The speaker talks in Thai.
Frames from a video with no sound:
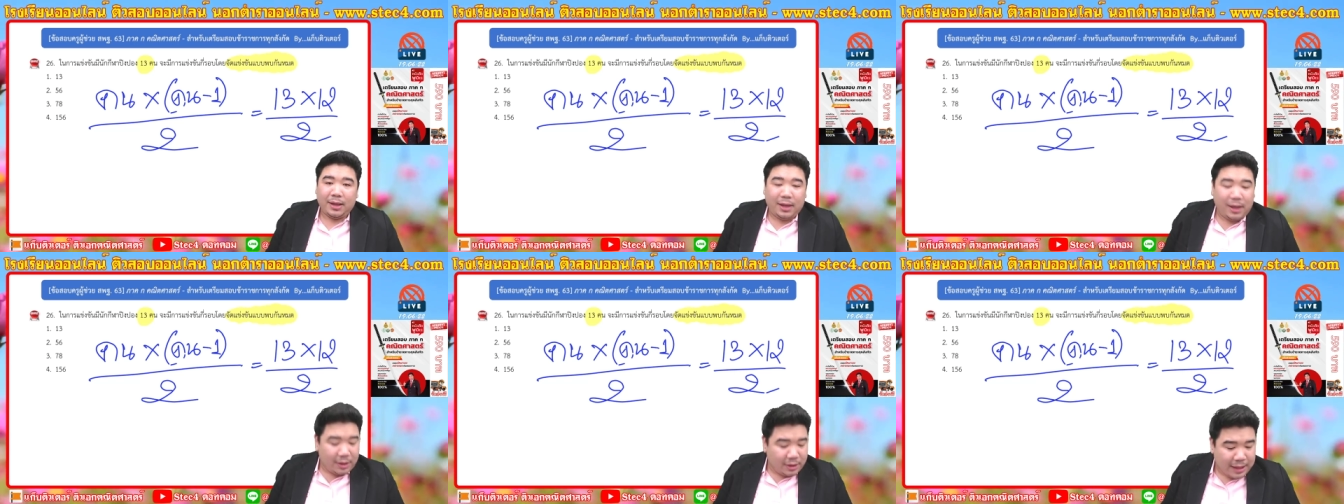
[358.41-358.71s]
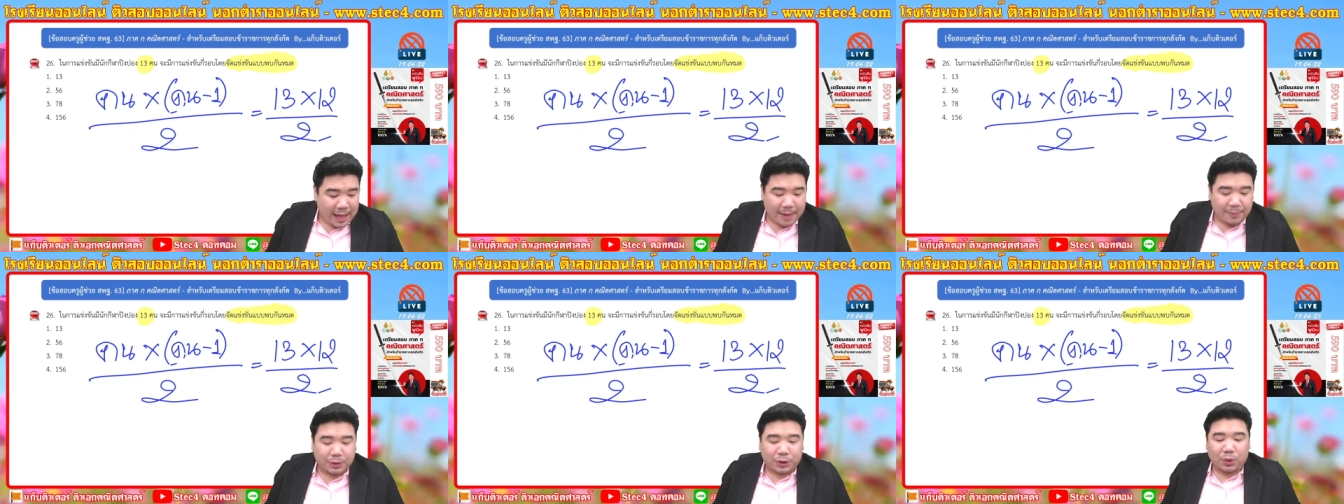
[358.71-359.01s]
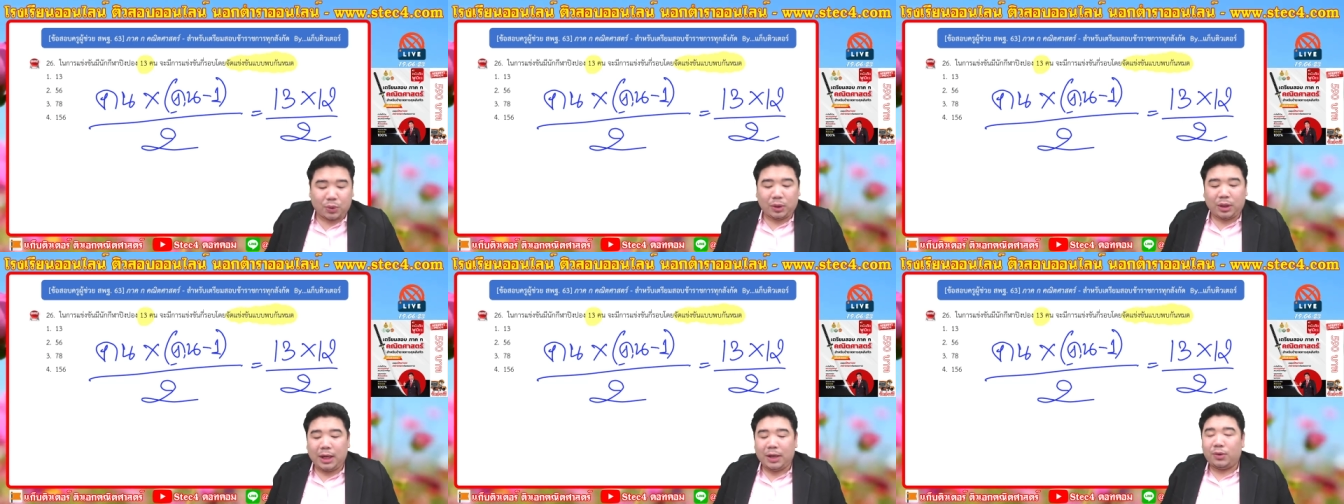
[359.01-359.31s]
คิดตาม
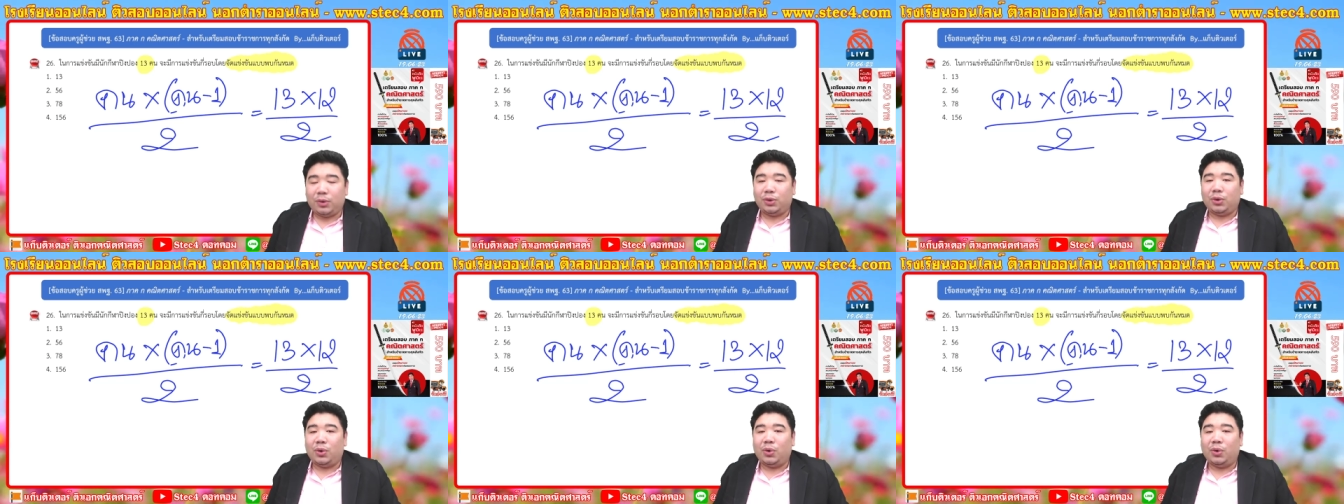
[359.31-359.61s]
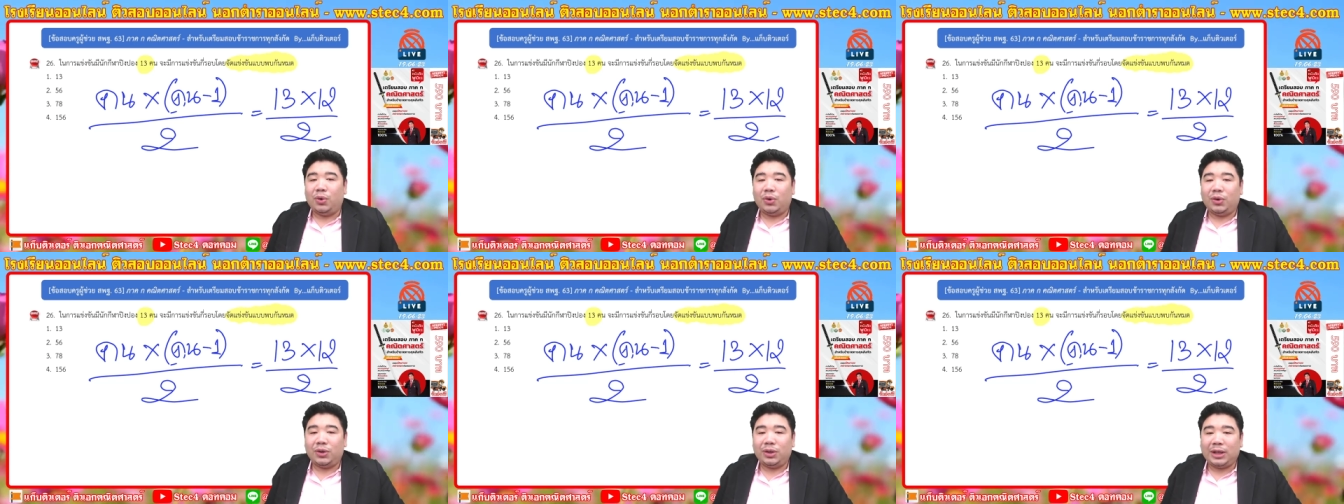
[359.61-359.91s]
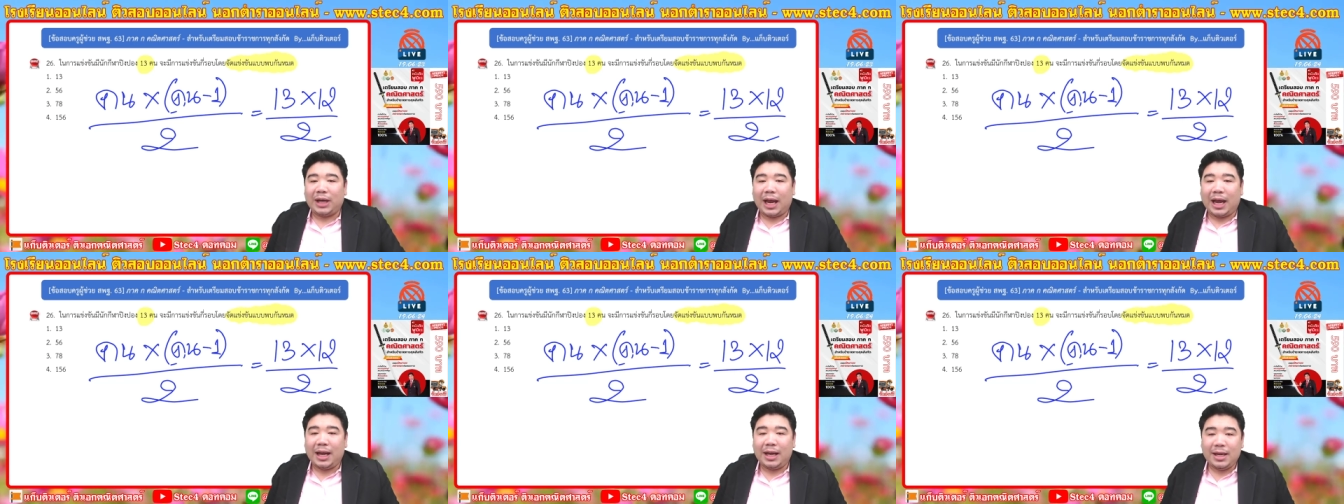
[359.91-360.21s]
สูตรเลยคุณครู
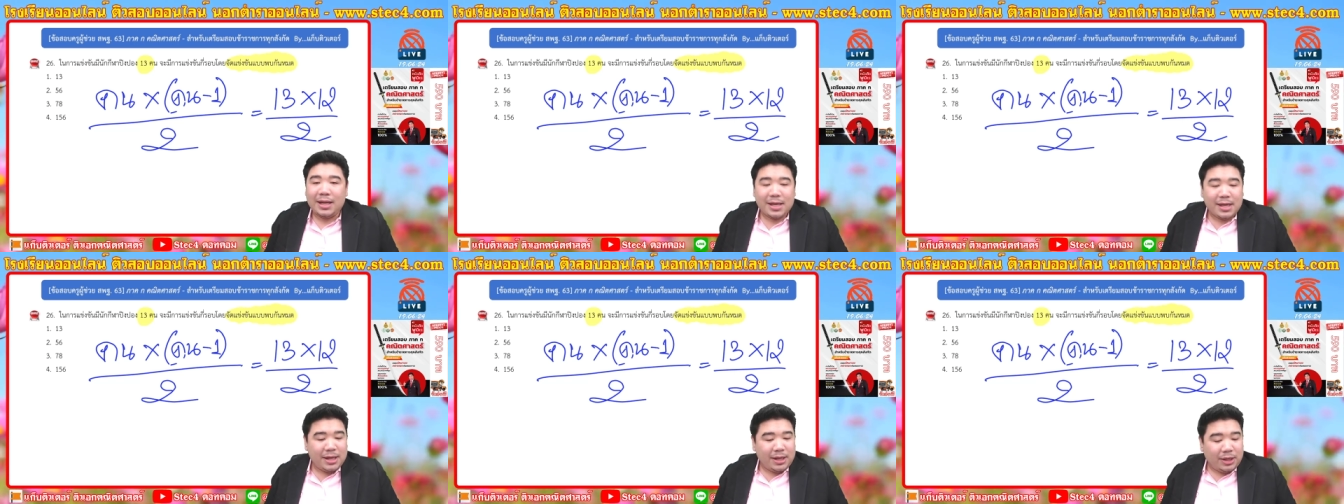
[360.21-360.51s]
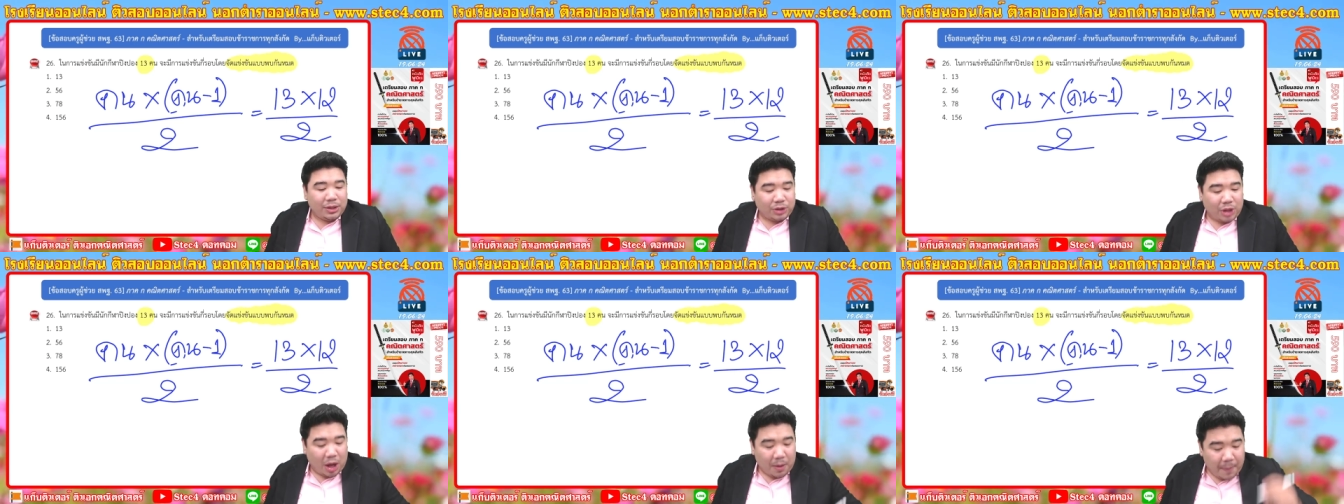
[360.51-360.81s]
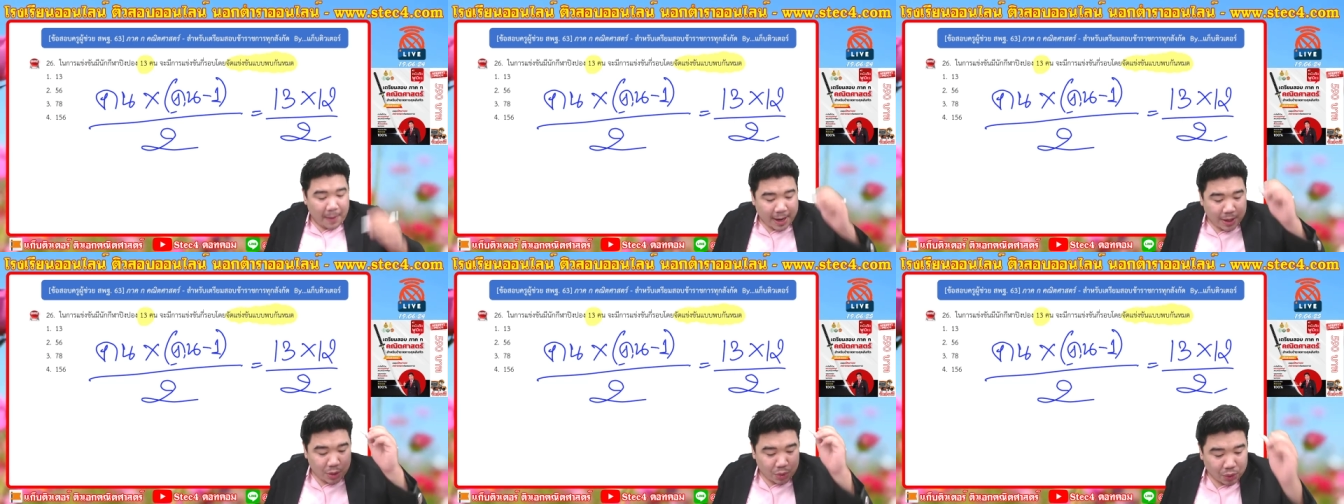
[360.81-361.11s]
นะ ต่อ
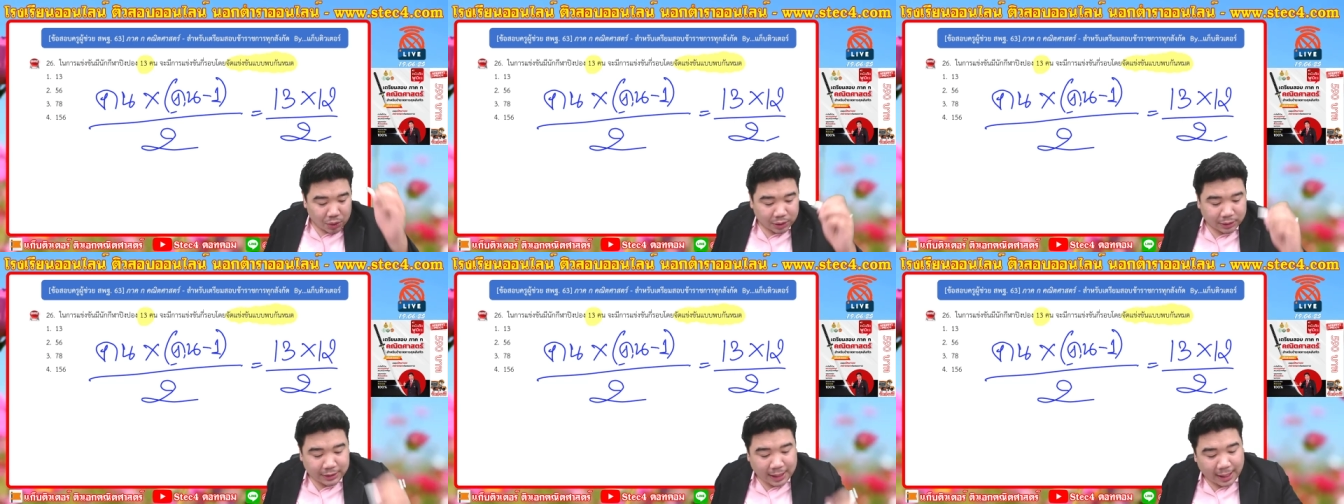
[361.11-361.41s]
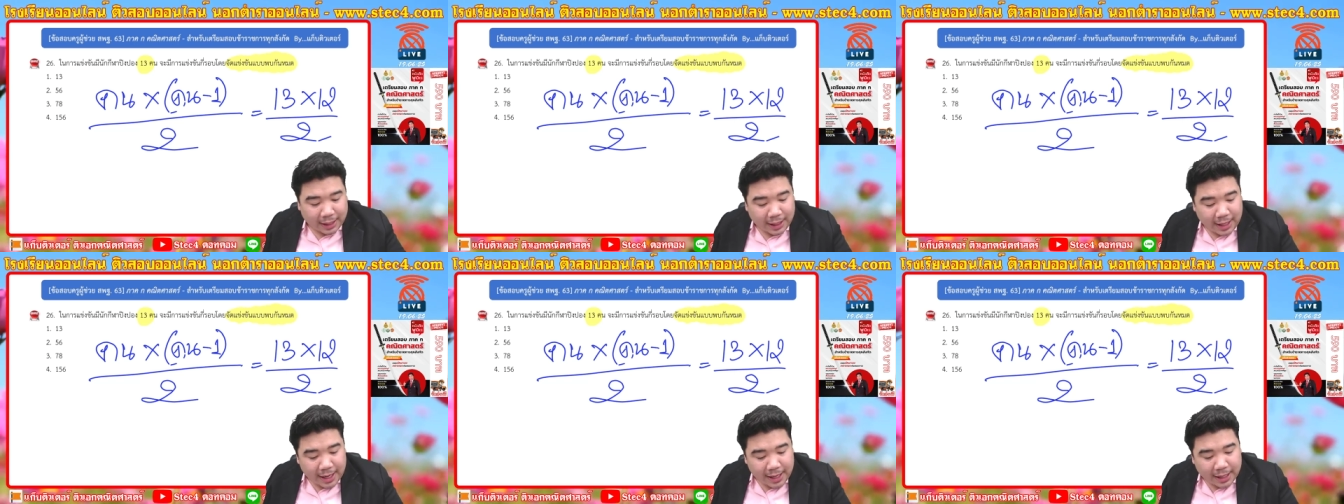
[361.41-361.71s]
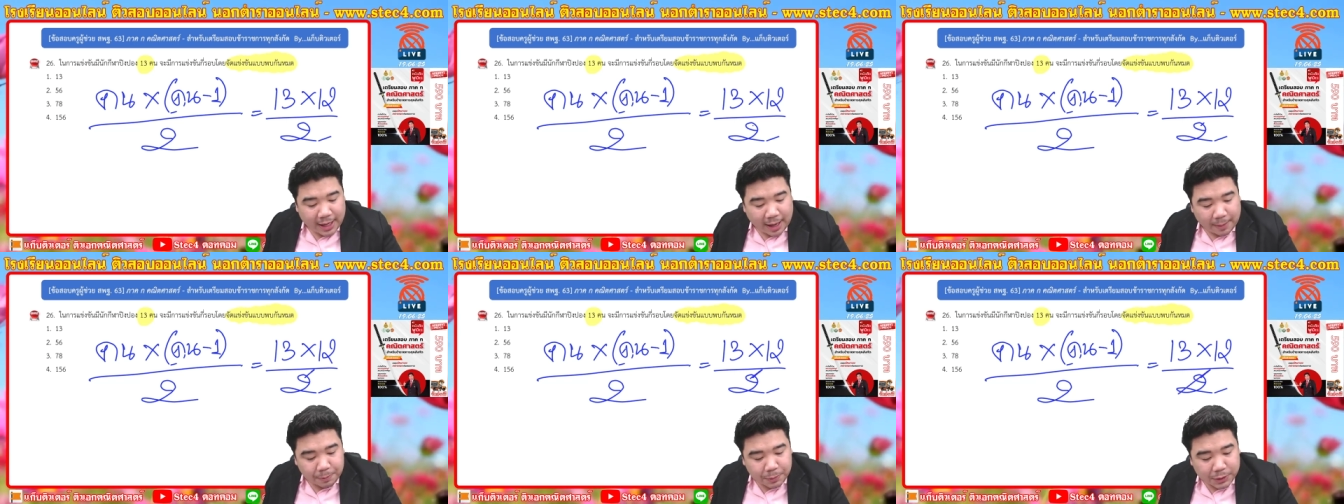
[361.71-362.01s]
ไปทุกคนตัดเลข
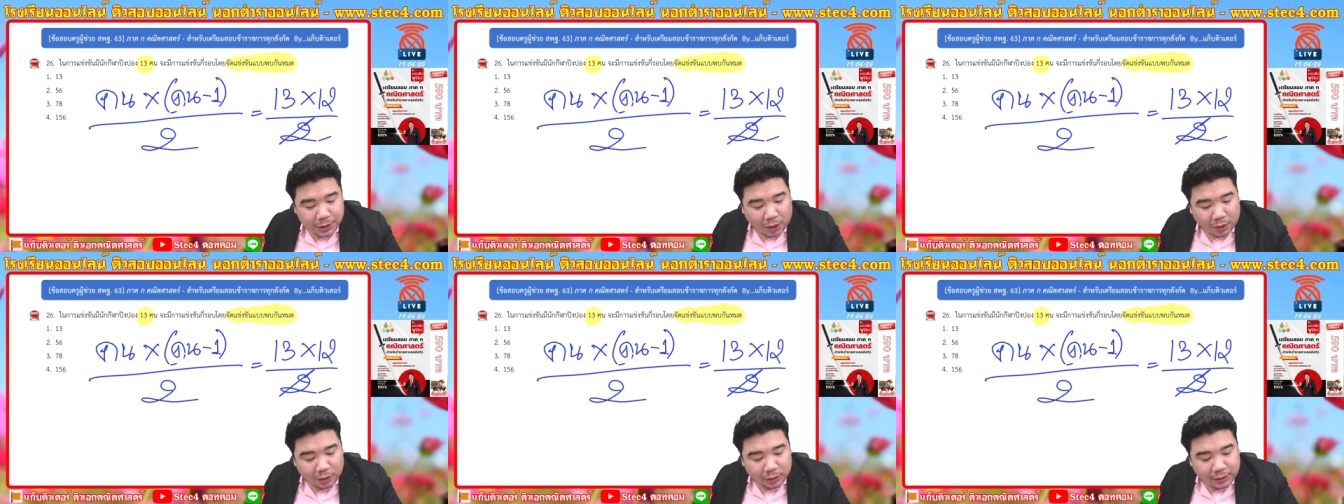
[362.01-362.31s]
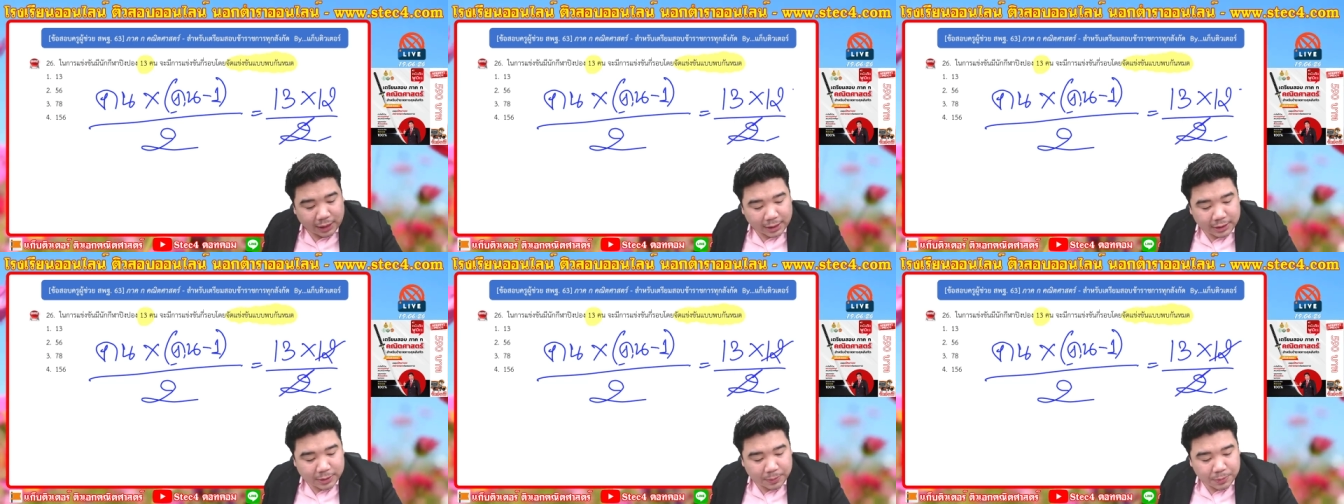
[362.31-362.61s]
ครับสองตัดสิบ